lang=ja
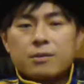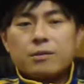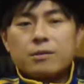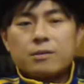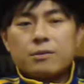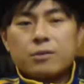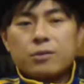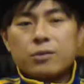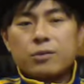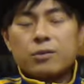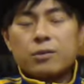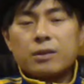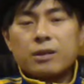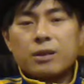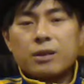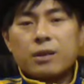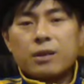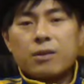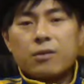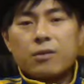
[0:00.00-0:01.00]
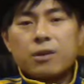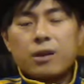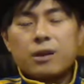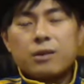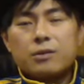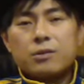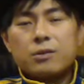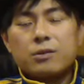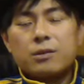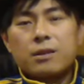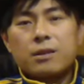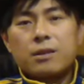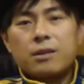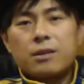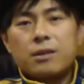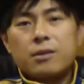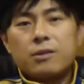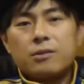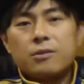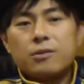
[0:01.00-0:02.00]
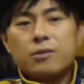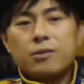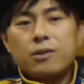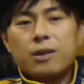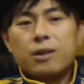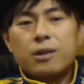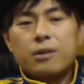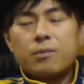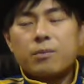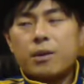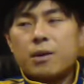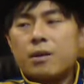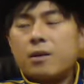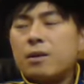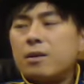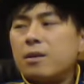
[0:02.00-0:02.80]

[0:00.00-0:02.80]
その人間を改造したっていうのであれば